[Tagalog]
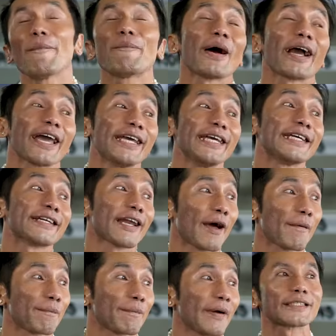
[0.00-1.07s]

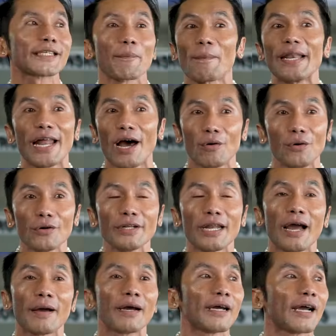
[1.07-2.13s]
napakahirap. Sa panahon
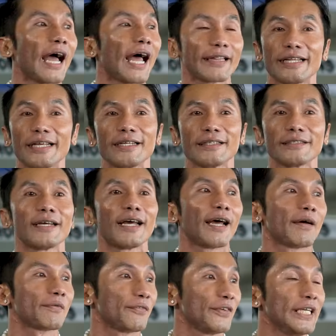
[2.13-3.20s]
ng ating uh,